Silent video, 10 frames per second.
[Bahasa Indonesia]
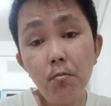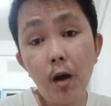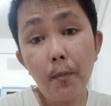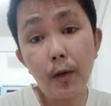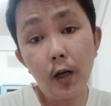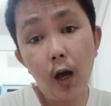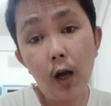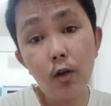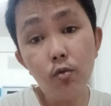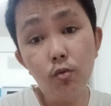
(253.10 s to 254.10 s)
Maafkan
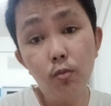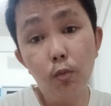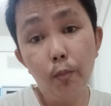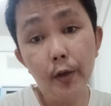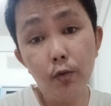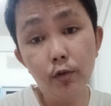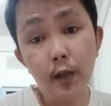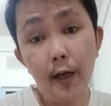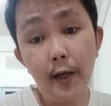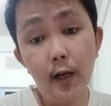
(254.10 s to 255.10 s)
aku, bumiku
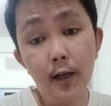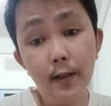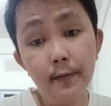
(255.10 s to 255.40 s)
sayang.